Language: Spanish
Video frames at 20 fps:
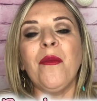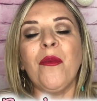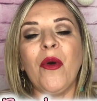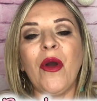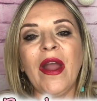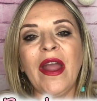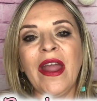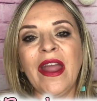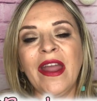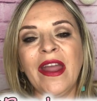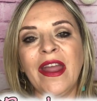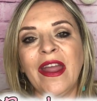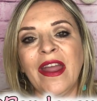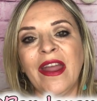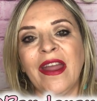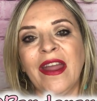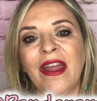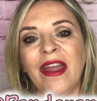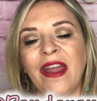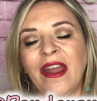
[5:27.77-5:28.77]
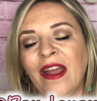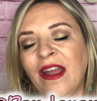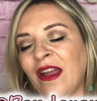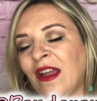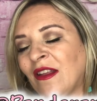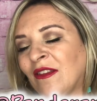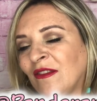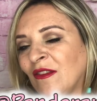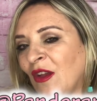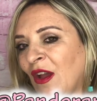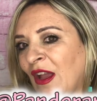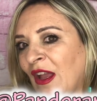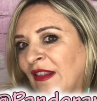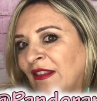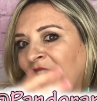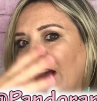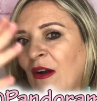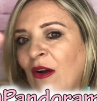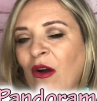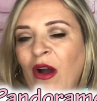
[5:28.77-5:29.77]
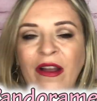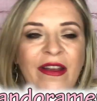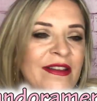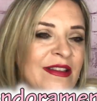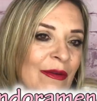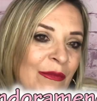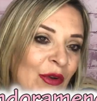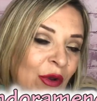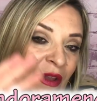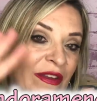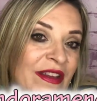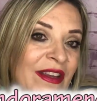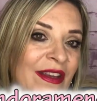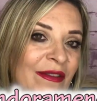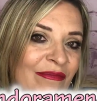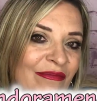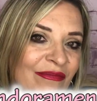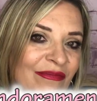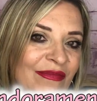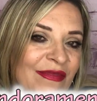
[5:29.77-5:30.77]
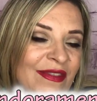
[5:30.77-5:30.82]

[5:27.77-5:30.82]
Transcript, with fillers: pues eh, ahí, no allí,